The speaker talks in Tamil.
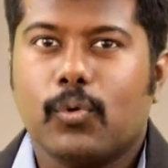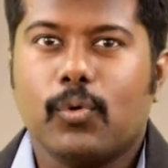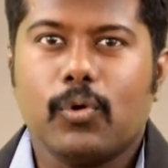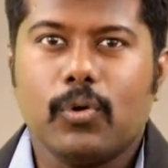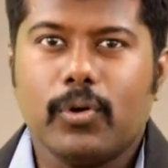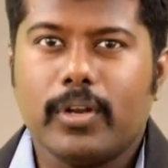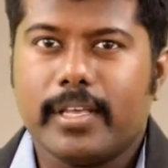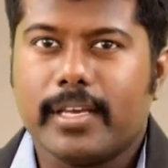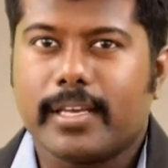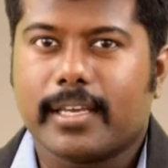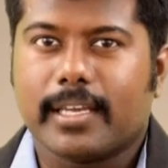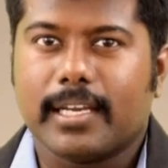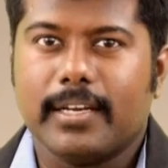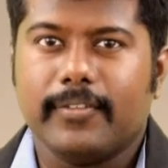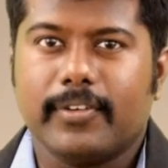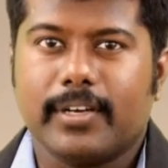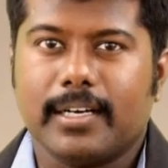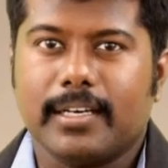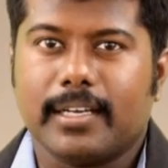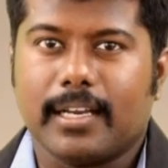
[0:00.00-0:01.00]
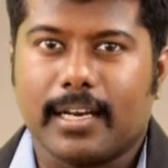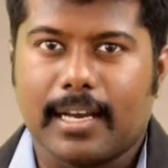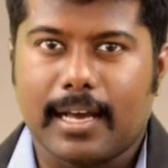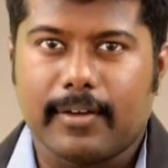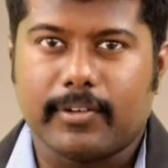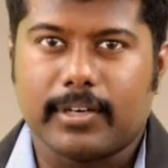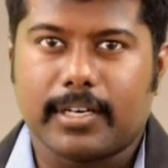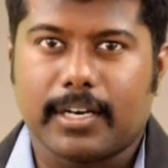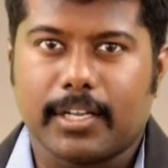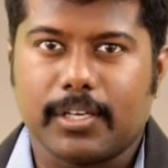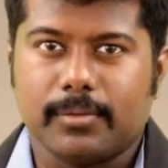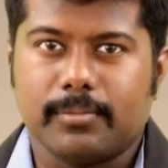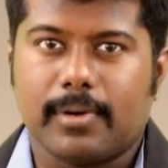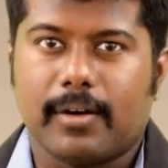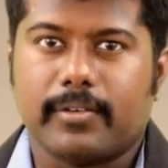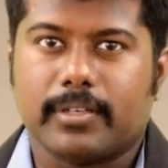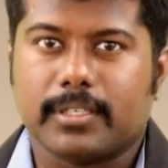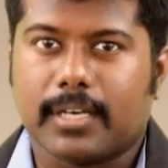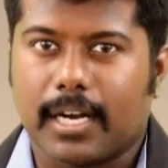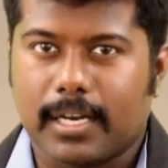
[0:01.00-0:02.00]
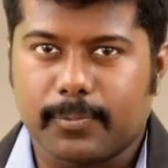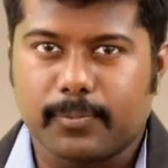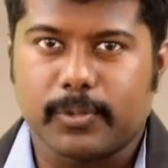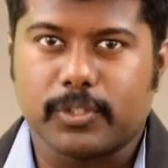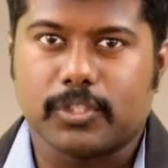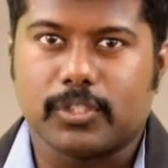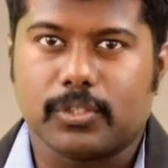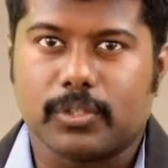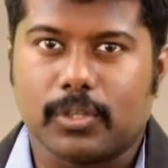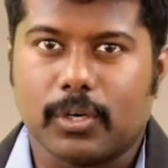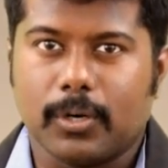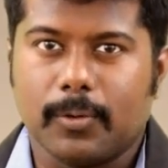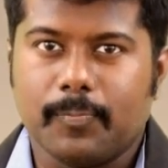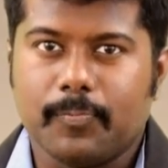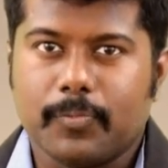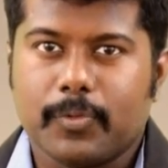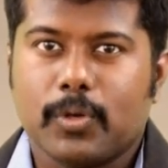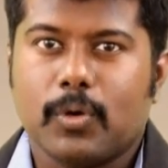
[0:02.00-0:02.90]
உங்களுடைய கேள்விகள் எல்லாவற்றையும் அவருக்கு அனுப்பி வச்சுருந்தோம்